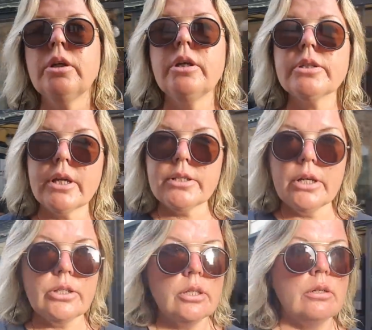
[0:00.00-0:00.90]
и
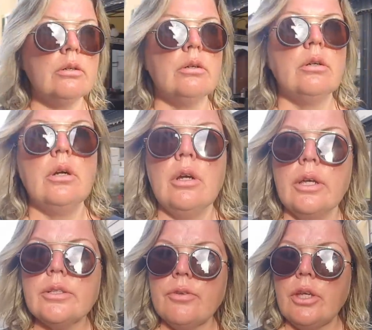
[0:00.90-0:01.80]
сказать,
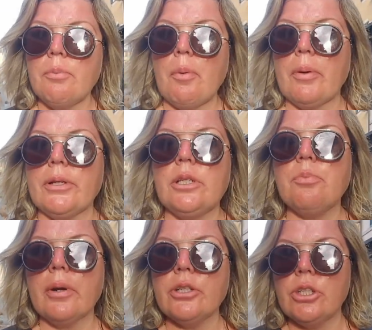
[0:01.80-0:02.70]
извини, попросить
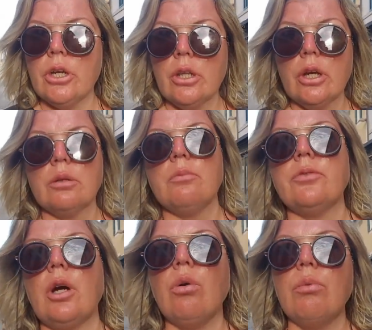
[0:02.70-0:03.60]
прощения. Она говорит, мы в
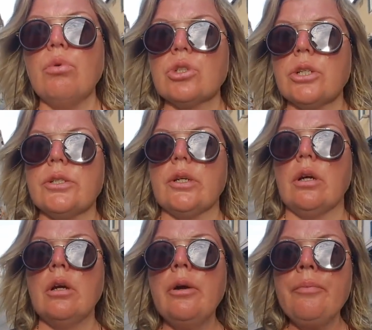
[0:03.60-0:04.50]
таком ужасе,
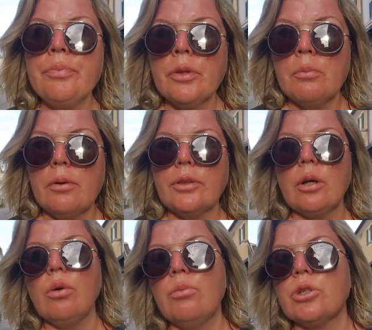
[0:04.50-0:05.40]
мы в
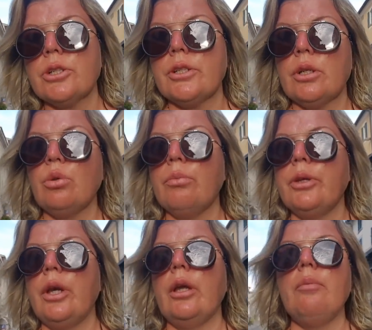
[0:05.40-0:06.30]
таком ужасе. Но
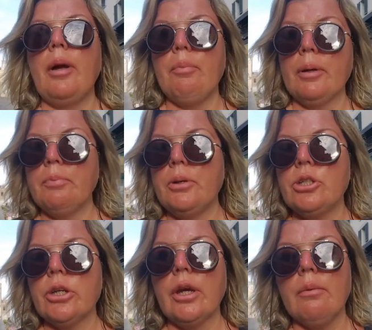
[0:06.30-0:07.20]
мне и мои
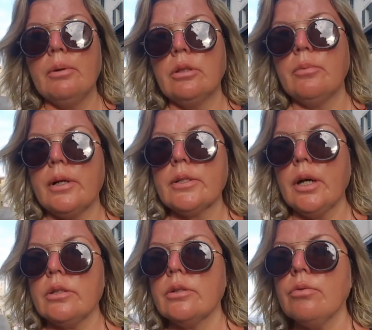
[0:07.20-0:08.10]
подписчики об этом
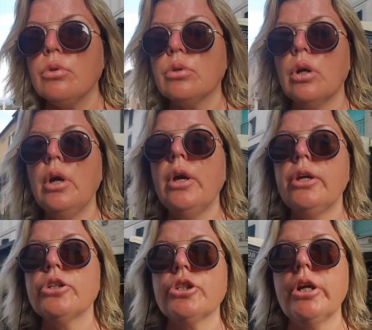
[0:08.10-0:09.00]
рассказывают.
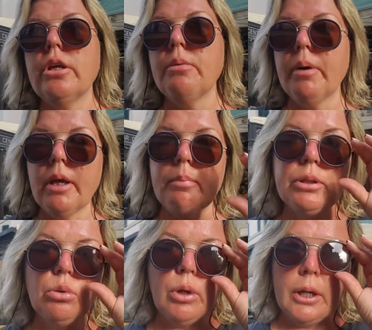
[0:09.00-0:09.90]
И Женя, моя
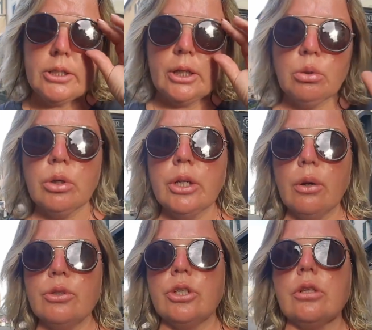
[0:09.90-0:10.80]
подруга, с которой я
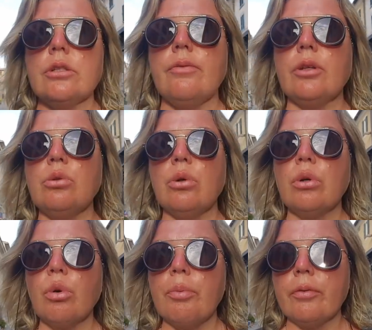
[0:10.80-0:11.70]
училась в одной
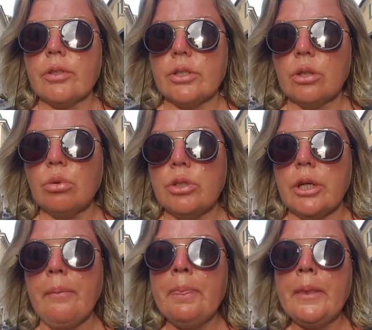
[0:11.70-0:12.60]
группе в
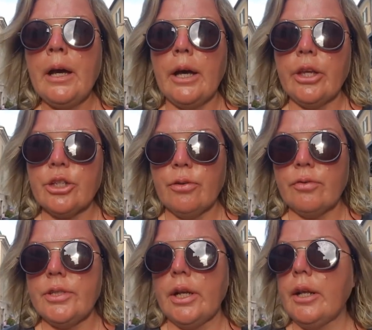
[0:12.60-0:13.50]
институте, она живет
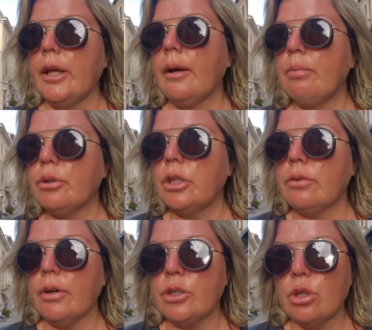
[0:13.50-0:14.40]
в Сетле, работает
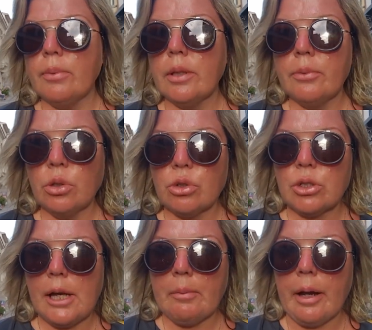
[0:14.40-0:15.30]
врачом, она мне то же
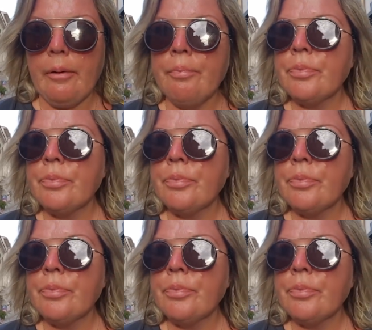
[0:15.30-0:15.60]
самое